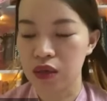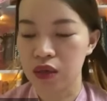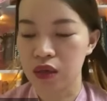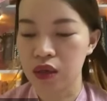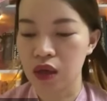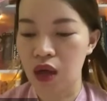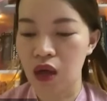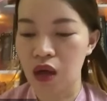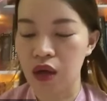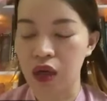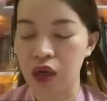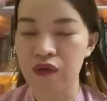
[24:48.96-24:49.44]

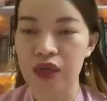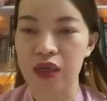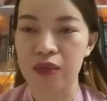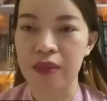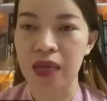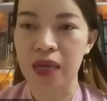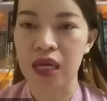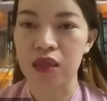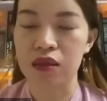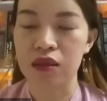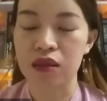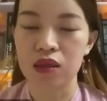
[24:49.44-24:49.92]
còn cái việc
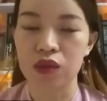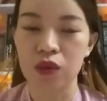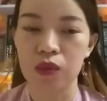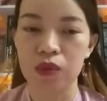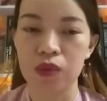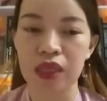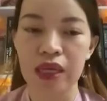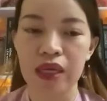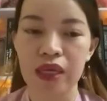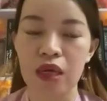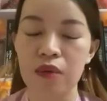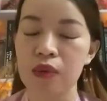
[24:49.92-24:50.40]
mà chúng
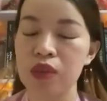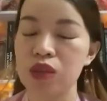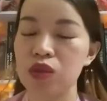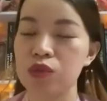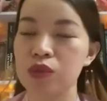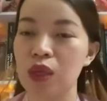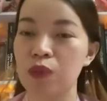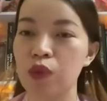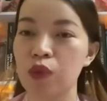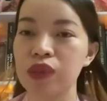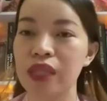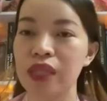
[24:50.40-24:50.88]
ta nếu mà chúng
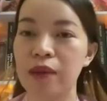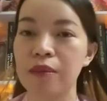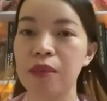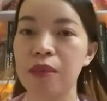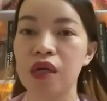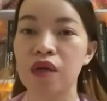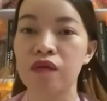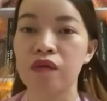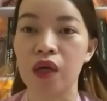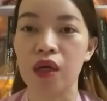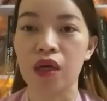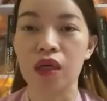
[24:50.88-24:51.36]
ta muốn tăng
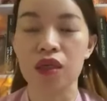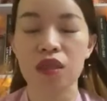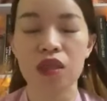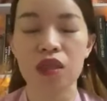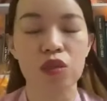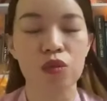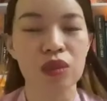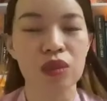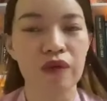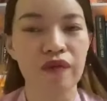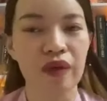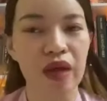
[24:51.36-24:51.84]
bền vững thì
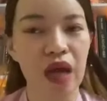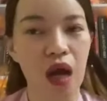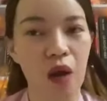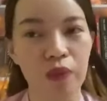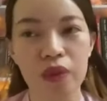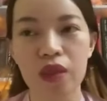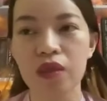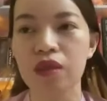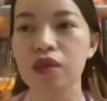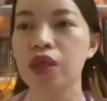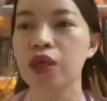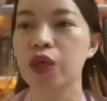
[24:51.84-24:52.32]
chúng ta phải học
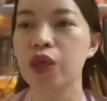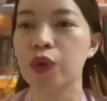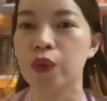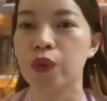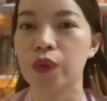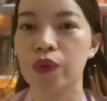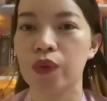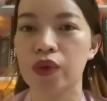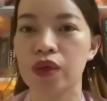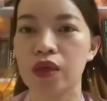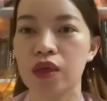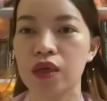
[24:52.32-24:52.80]
rất nhiều
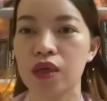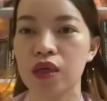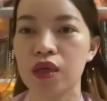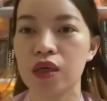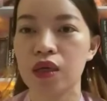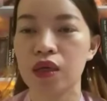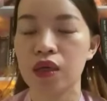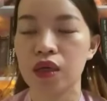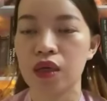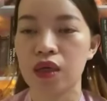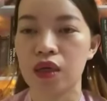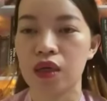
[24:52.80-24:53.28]

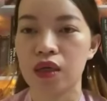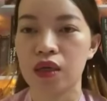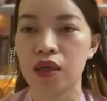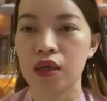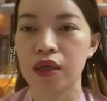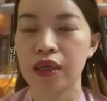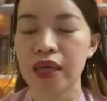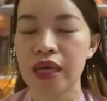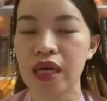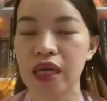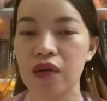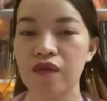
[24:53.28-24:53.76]
à,
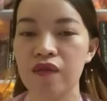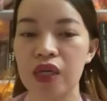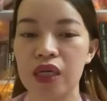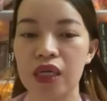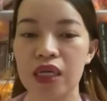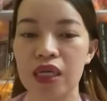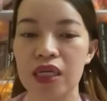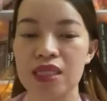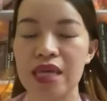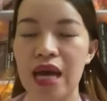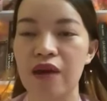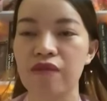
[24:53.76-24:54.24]
ngay cả việc
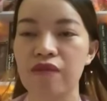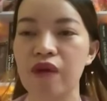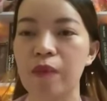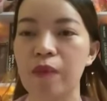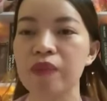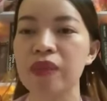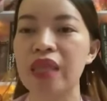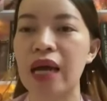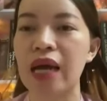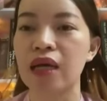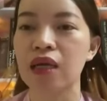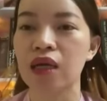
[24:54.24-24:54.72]
là sản
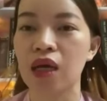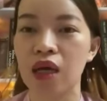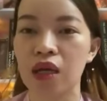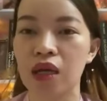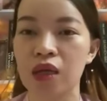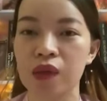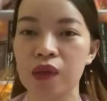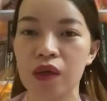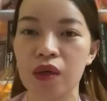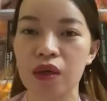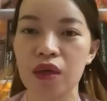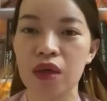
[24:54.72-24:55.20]
phẩm tăng lên
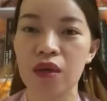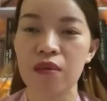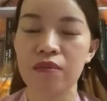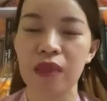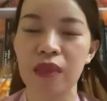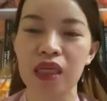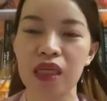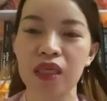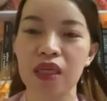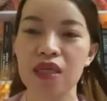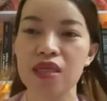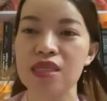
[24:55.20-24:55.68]
đúng không
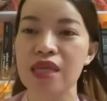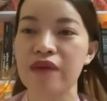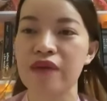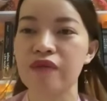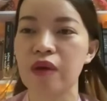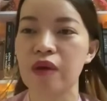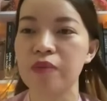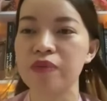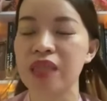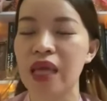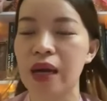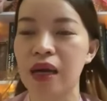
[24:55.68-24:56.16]
mình nghĩ sản
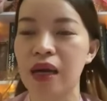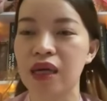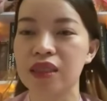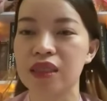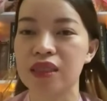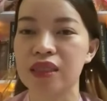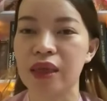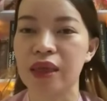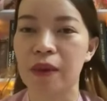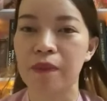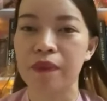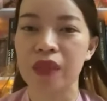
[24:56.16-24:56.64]
phẩm tăng thì
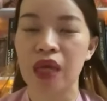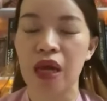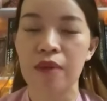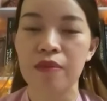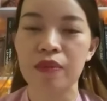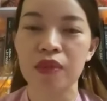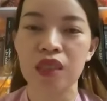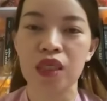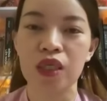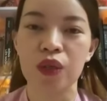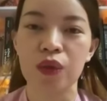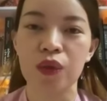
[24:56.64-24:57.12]
nhập
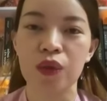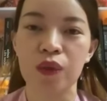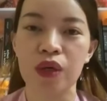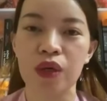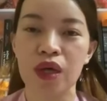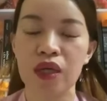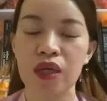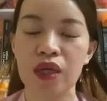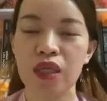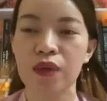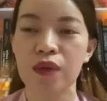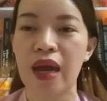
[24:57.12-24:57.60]
thêm nhiều
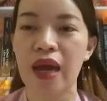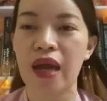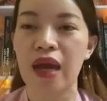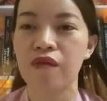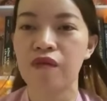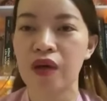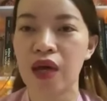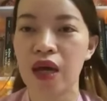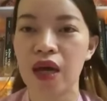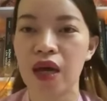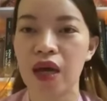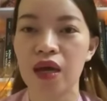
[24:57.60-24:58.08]
nhiều hàng
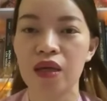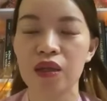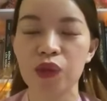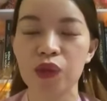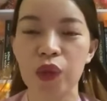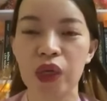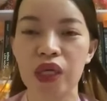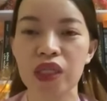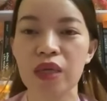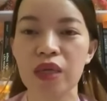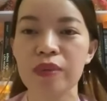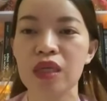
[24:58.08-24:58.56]
về
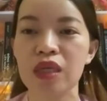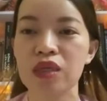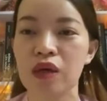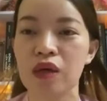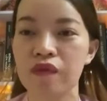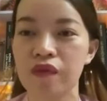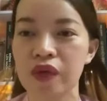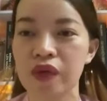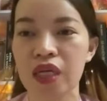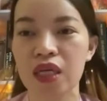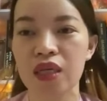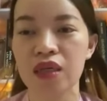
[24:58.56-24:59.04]
tuyển thêm nhiều
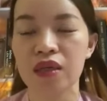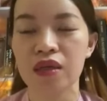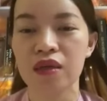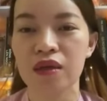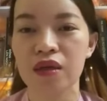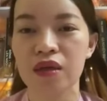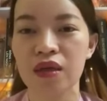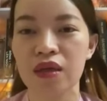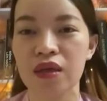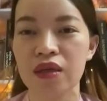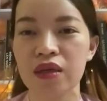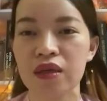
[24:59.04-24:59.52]
nhân viên
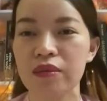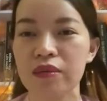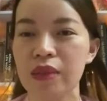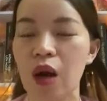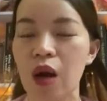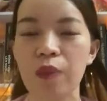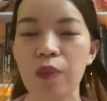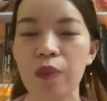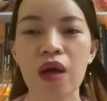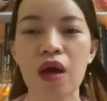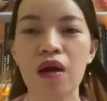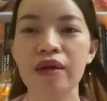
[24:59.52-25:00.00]
nhưng mà
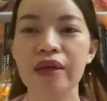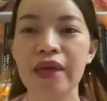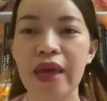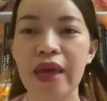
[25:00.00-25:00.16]
không đơn